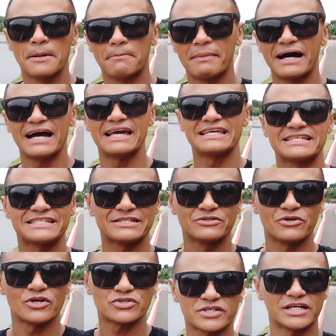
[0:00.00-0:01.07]
Mas
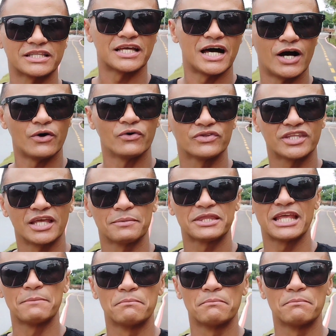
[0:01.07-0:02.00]
nosso canal tenta